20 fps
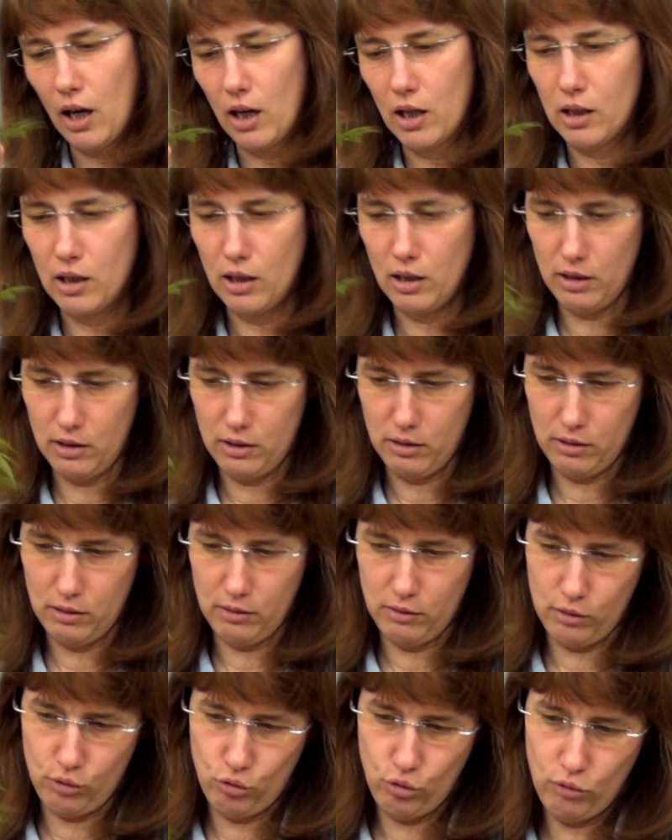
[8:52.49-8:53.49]

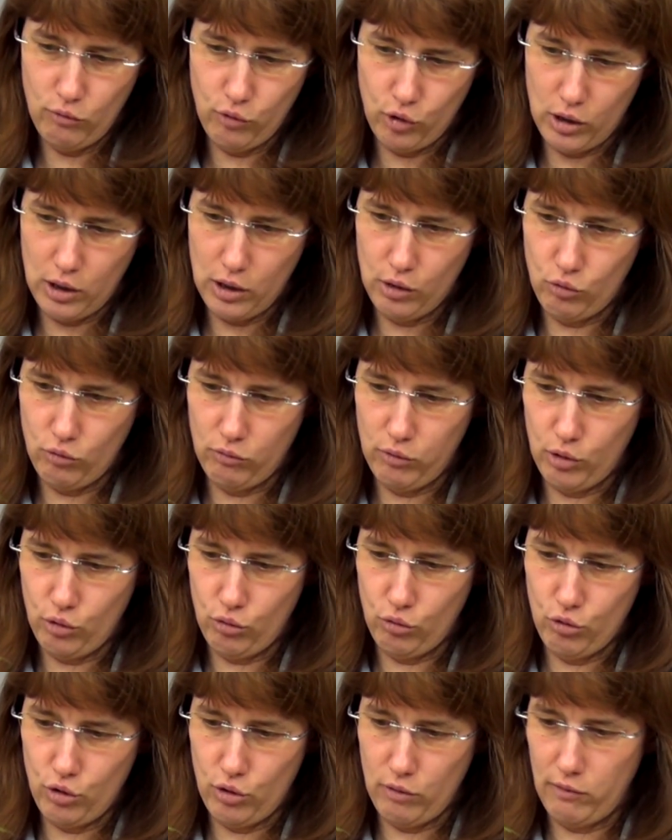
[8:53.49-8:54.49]
э, то вот эту
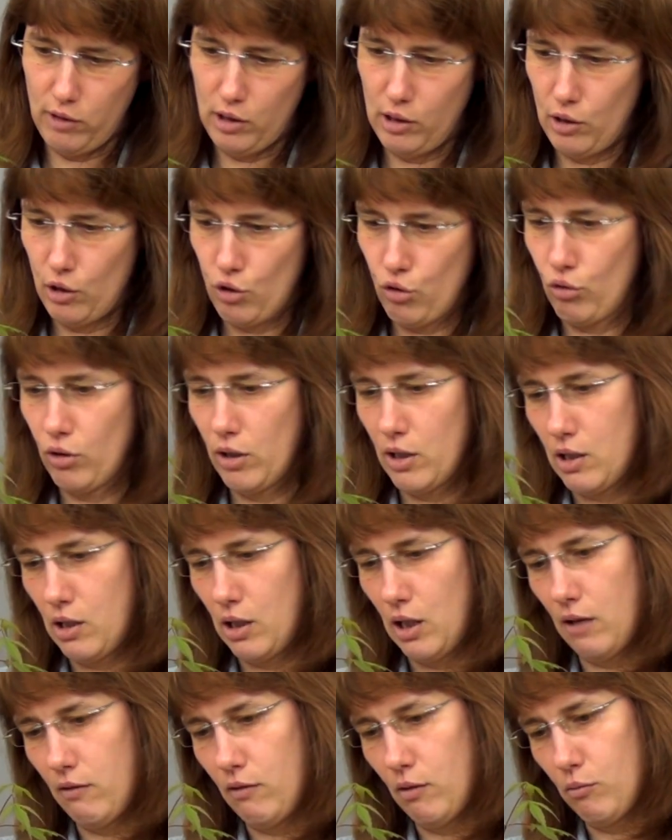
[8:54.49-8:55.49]
вот тоже веточку
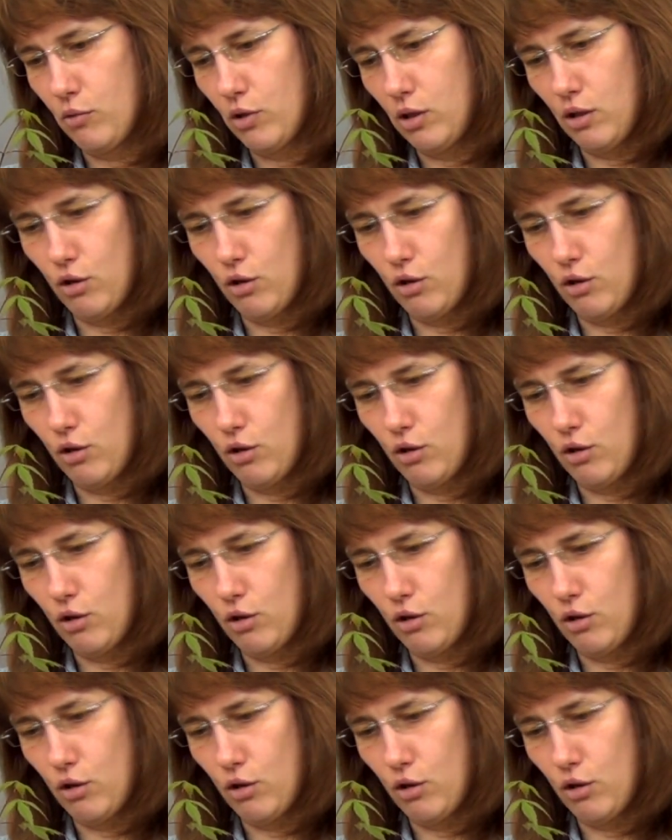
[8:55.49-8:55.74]
оставим.